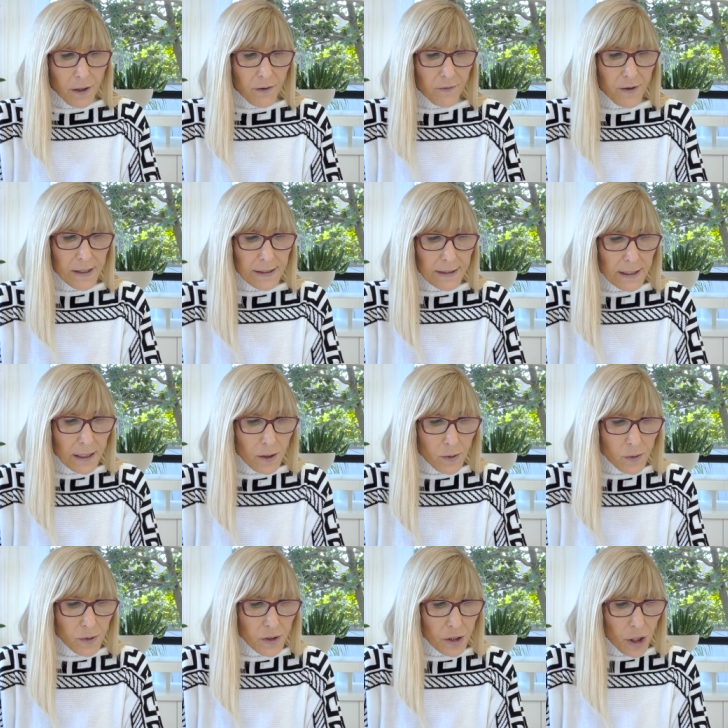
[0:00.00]

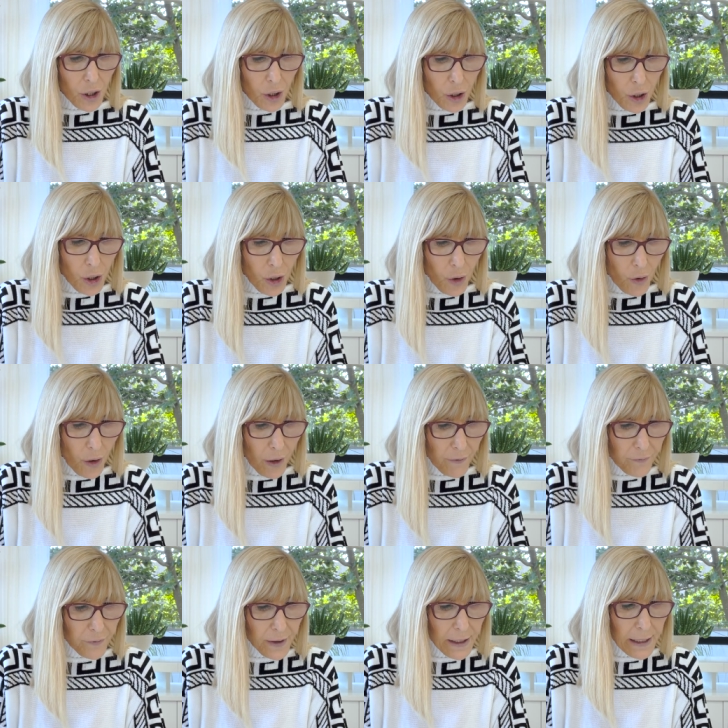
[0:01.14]
versículos
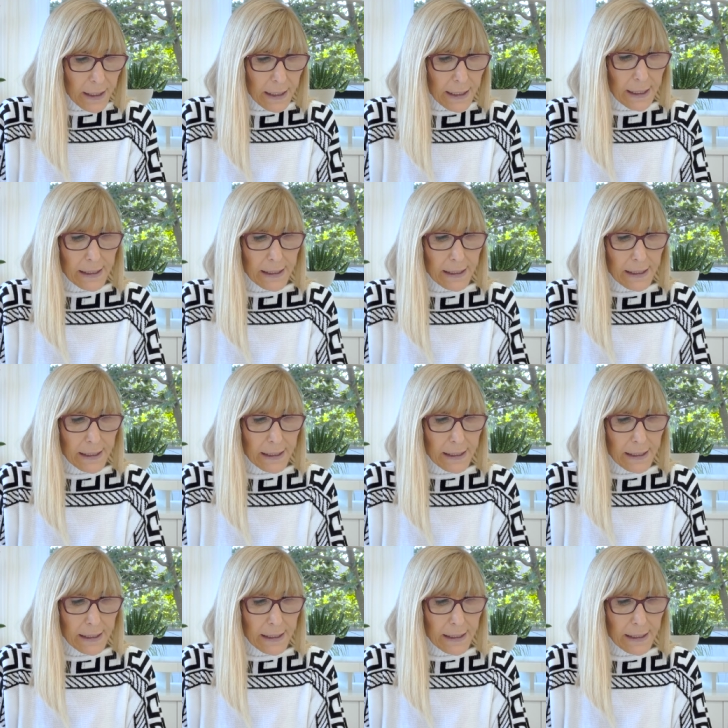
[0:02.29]
9 e